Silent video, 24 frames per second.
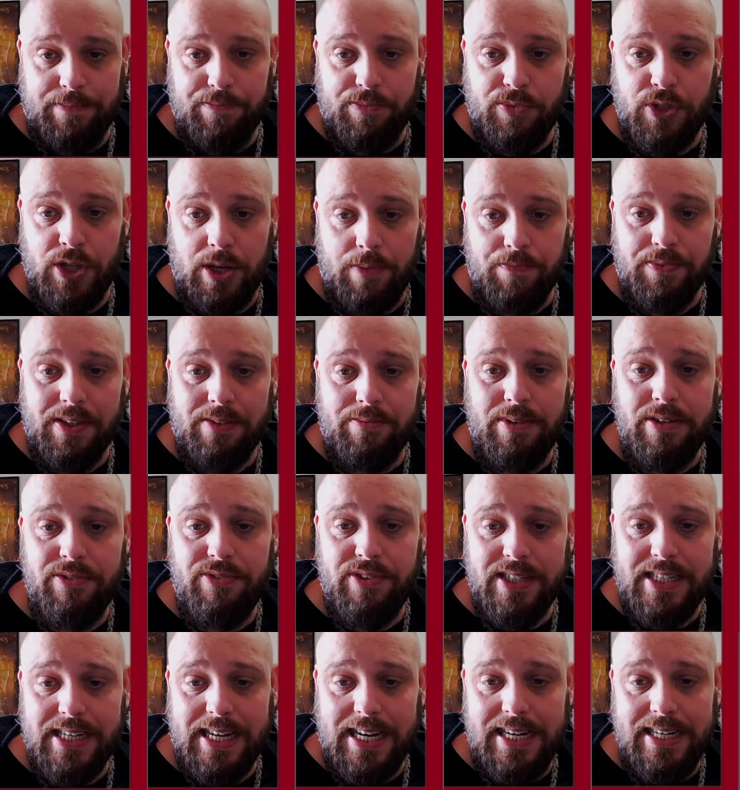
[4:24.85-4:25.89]
So, wir
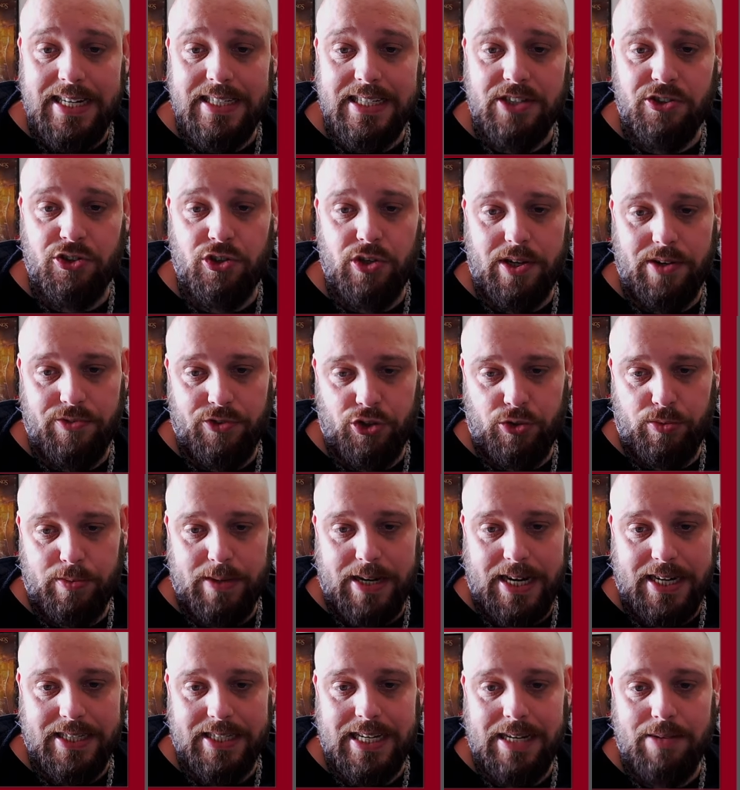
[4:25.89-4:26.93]
verteilen jetzt auf
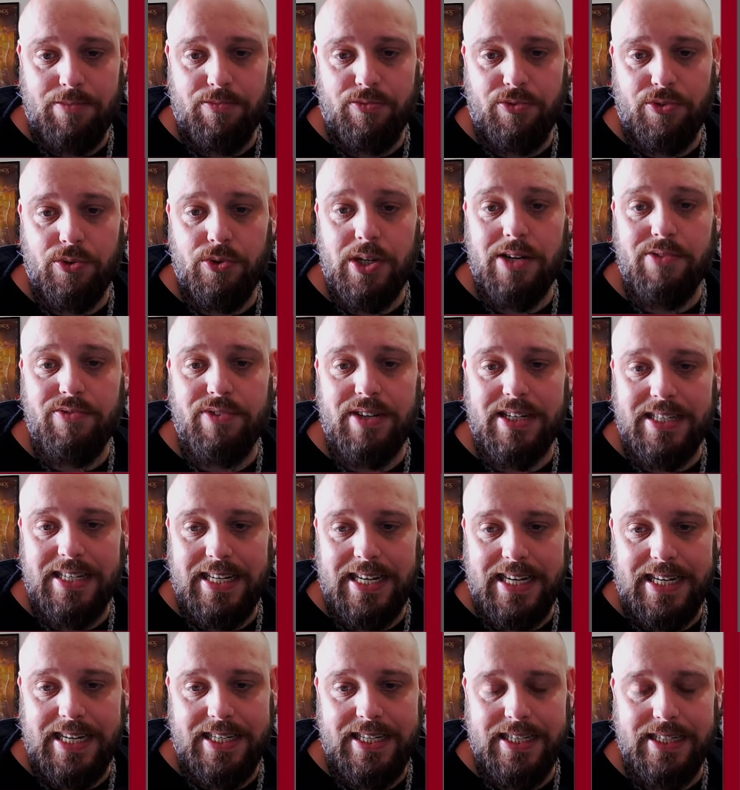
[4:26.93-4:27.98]
Schwertkampf und auf
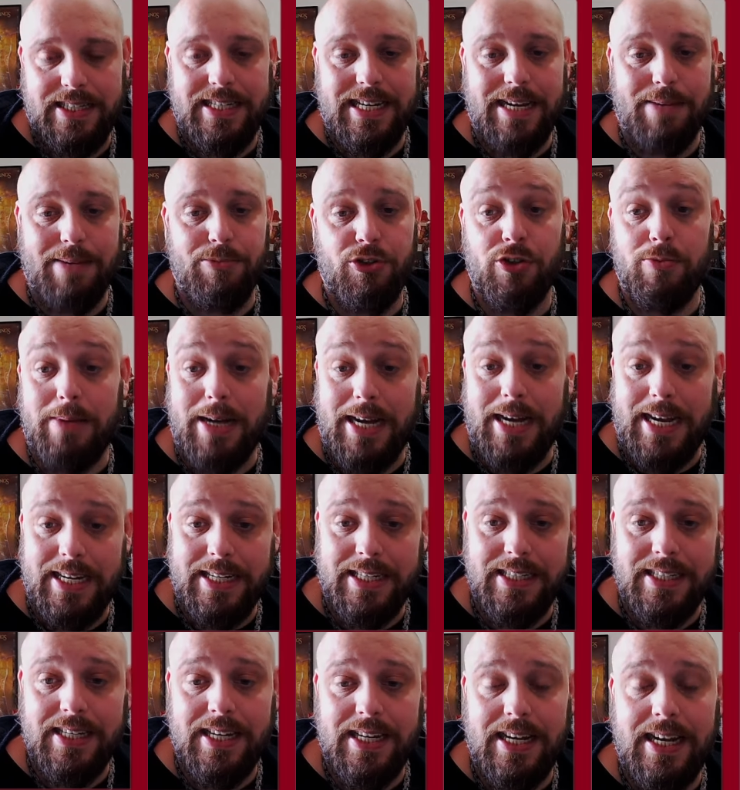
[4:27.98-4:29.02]
Athletik. Die habe ich schon mal
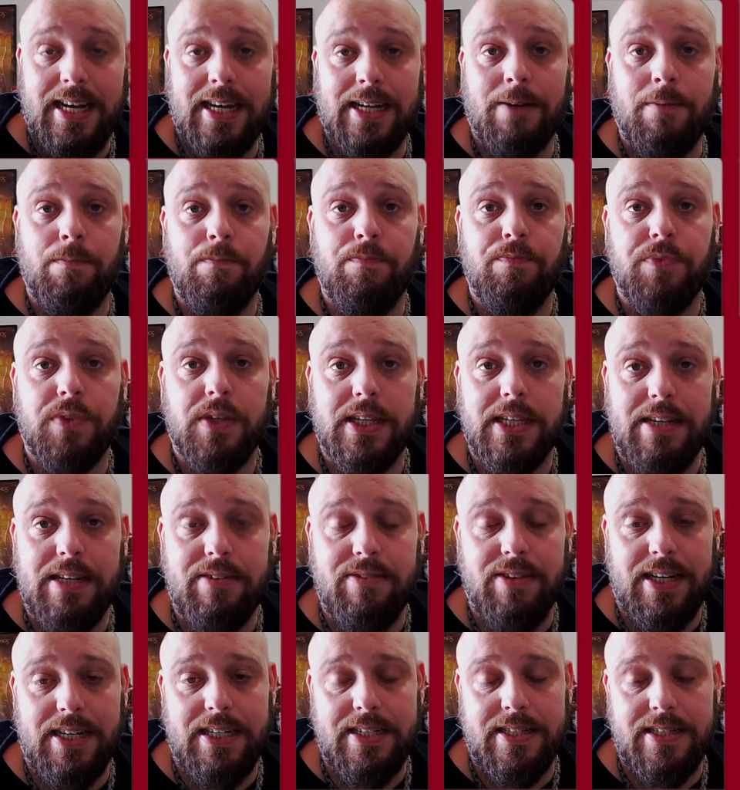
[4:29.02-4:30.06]
eingetragen.
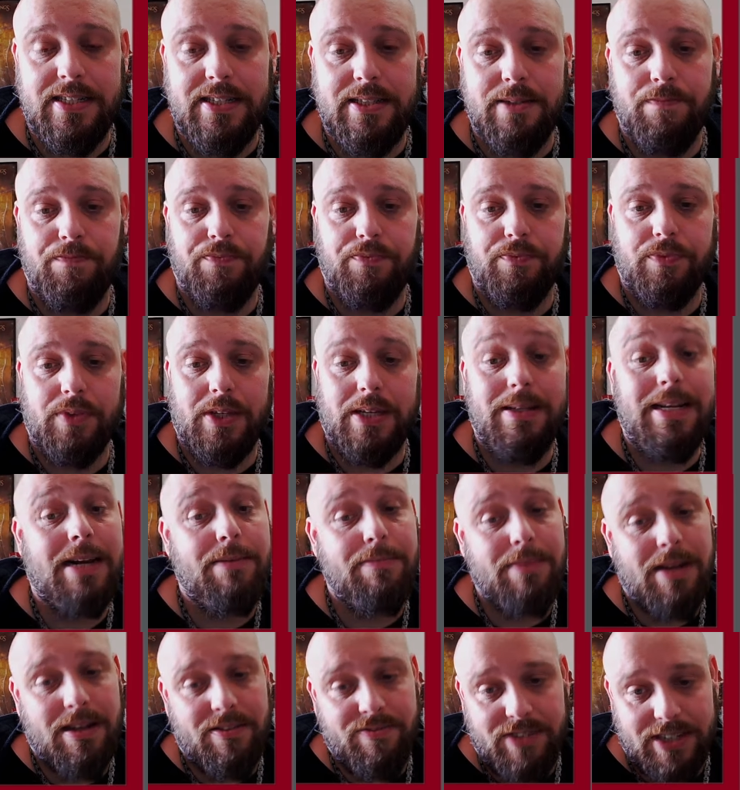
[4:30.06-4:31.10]
Jeweils, nein,
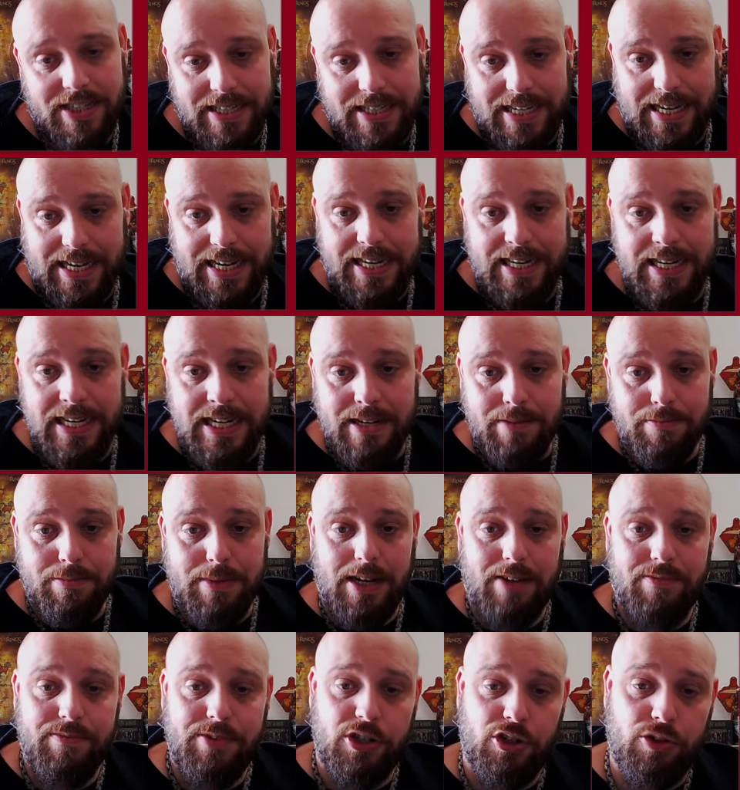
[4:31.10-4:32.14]
machen wir drei.
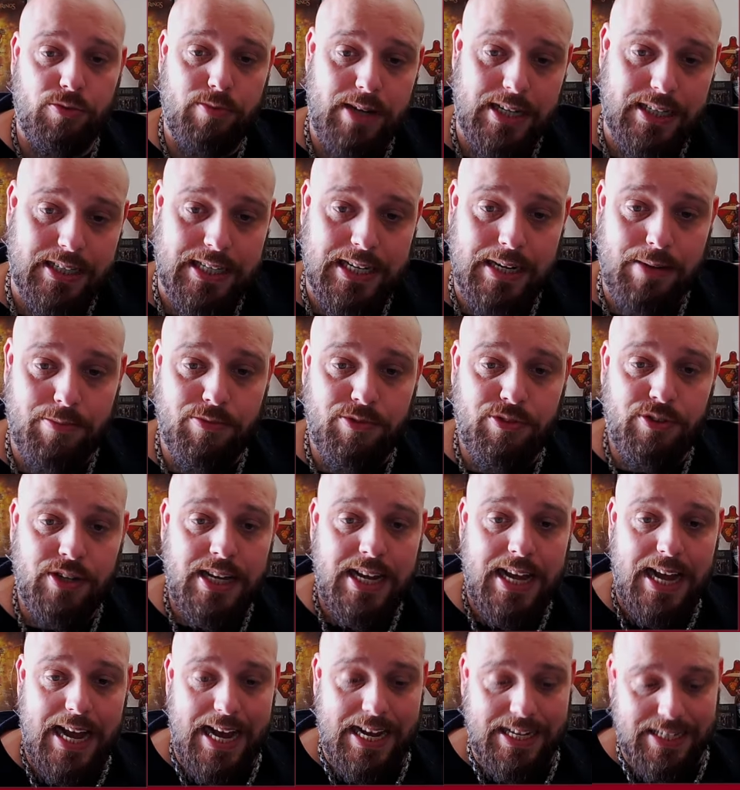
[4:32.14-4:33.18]
Machen wir Schwertkampf,
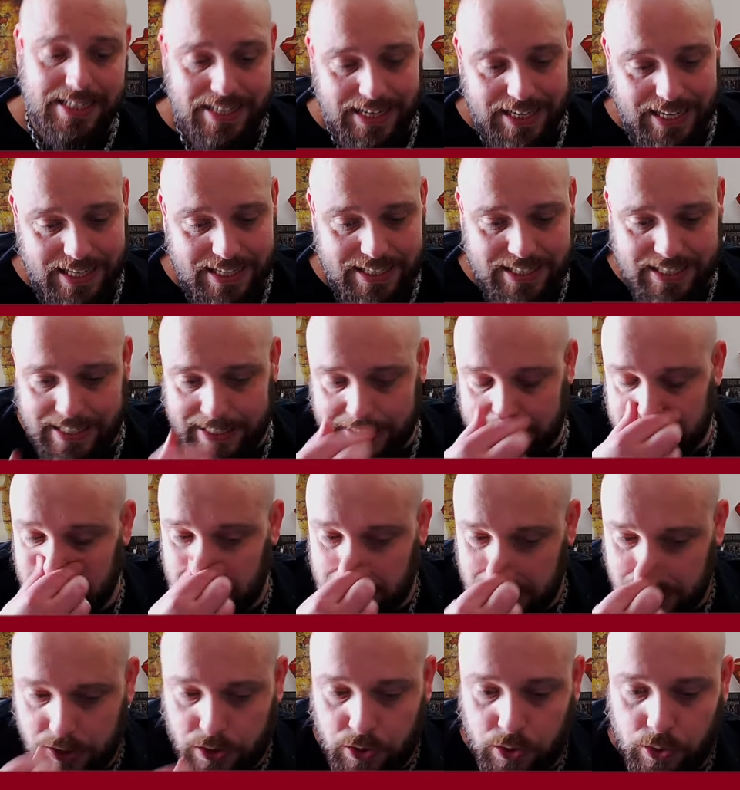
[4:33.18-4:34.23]
Athletik
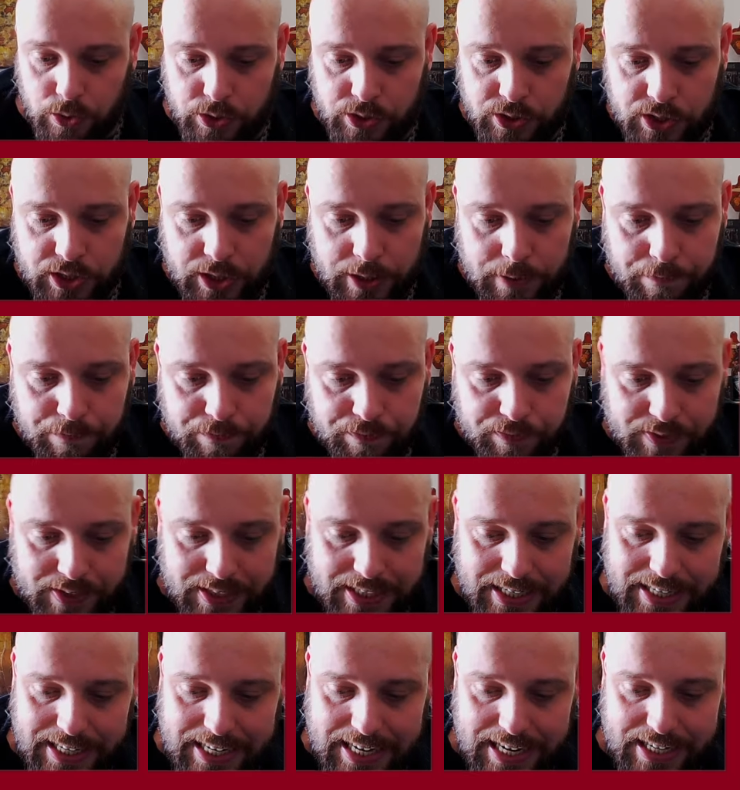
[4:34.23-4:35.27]
und
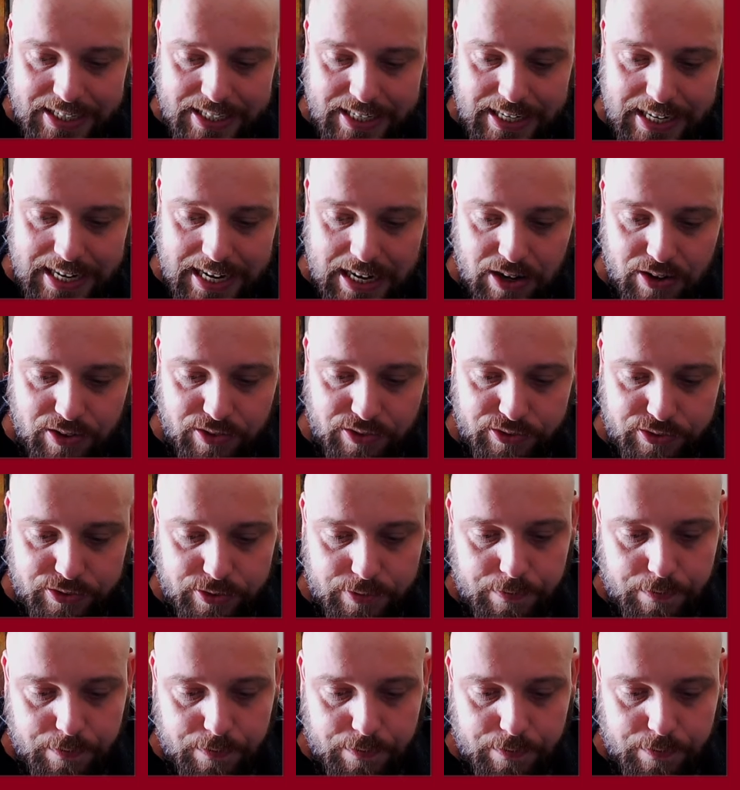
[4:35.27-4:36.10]
Geländelauf.